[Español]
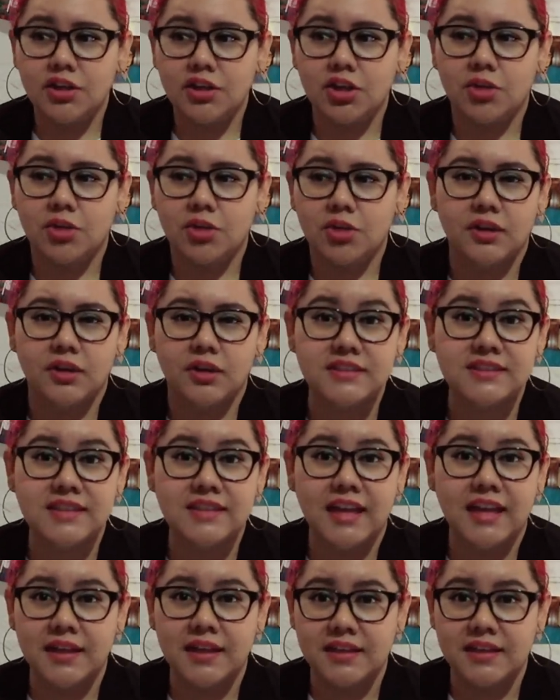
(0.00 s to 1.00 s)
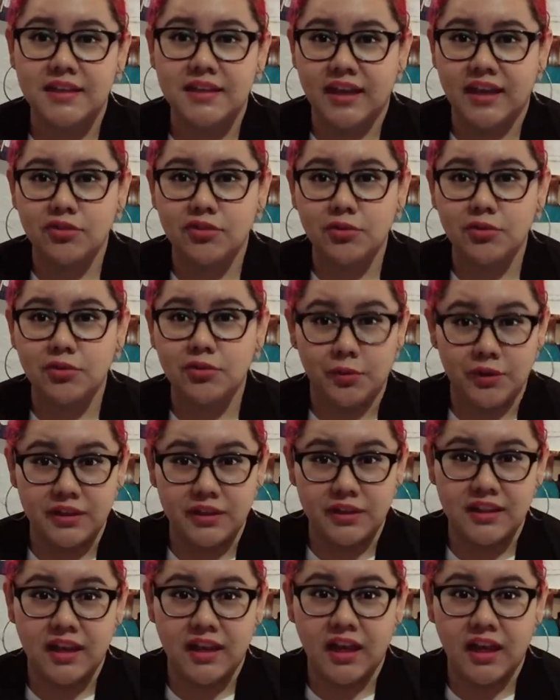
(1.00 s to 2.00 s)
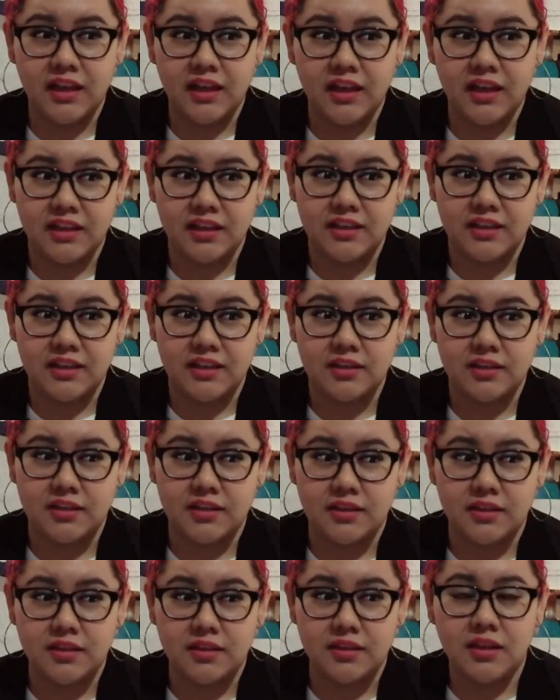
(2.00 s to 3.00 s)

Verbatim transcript: como que está llegando ahorita y